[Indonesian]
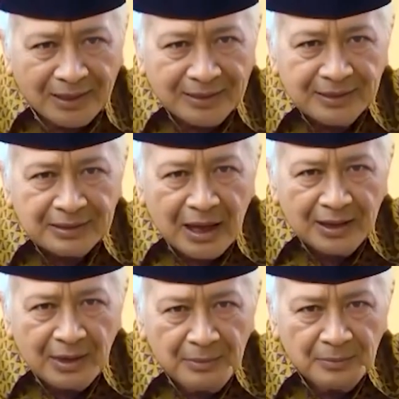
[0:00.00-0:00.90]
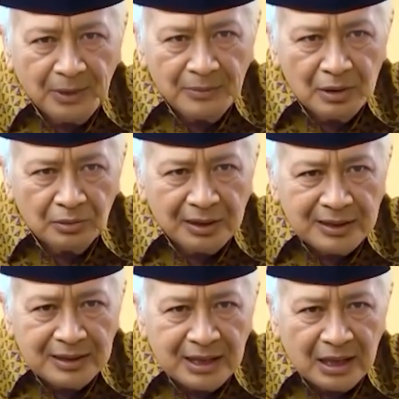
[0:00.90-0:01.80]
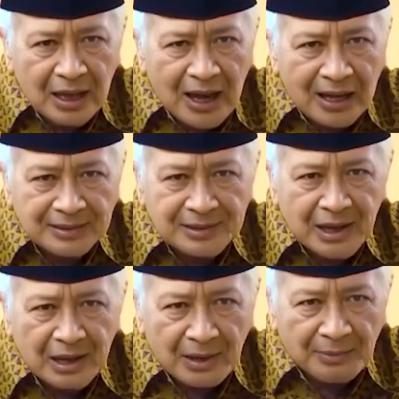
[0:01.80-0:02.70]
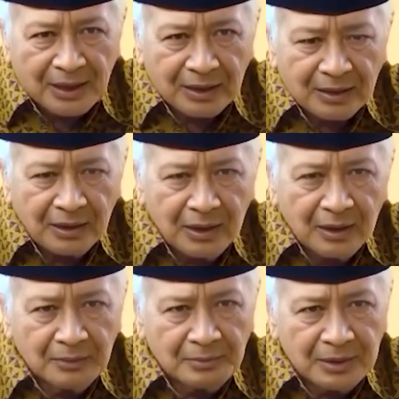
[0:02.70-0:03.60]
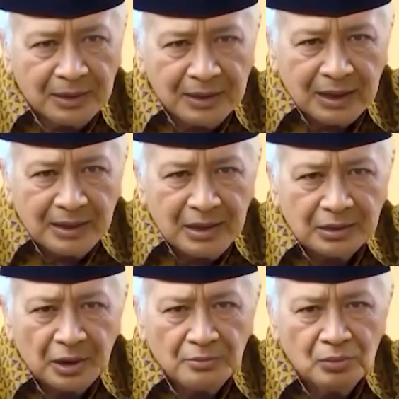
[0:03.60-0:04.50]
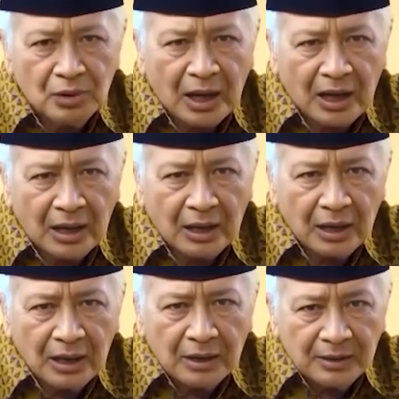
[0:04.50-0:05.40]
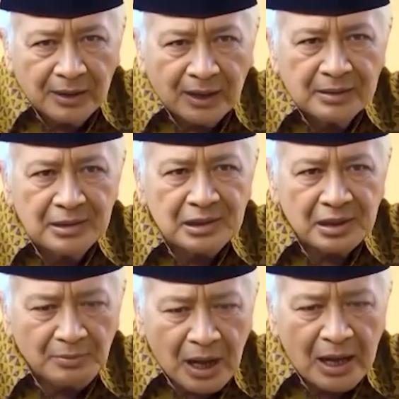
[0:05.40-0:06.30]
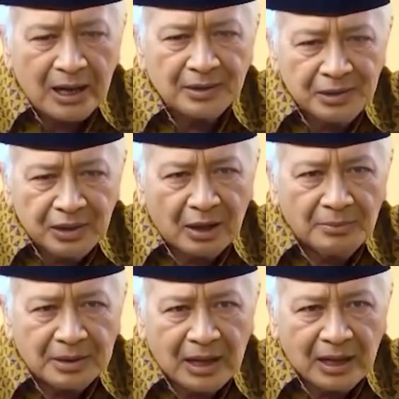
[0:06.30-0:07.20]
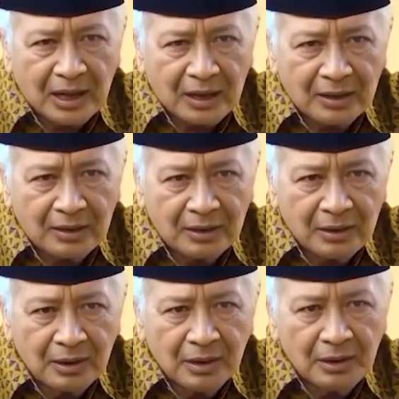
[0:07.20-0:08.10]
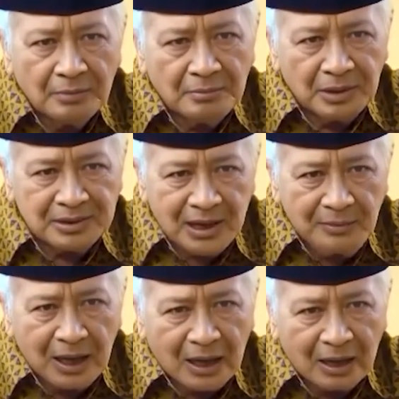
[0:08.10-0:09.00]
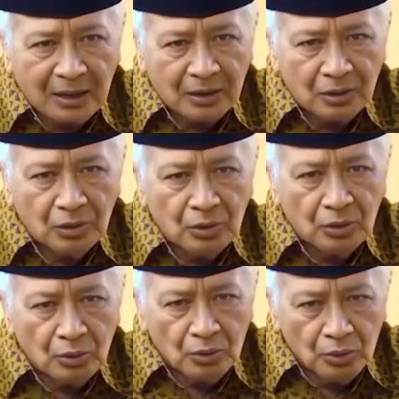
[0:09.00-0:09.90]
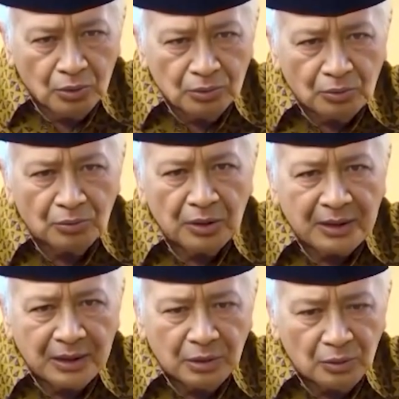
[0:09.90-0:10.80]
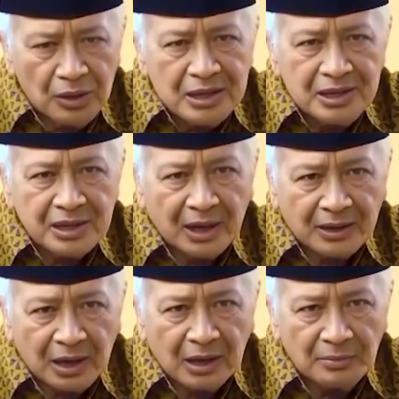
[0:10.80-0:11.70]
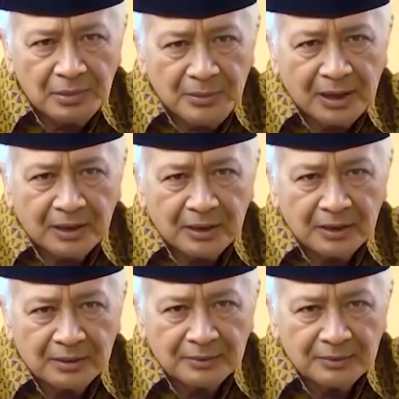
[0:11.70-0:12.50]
Mari kita hadapi pemilu ini dengan hati yang lapang, pikiran yang terbuka, dan semangat yang menyala. Bersama untuk Indonesia yang lebih baik.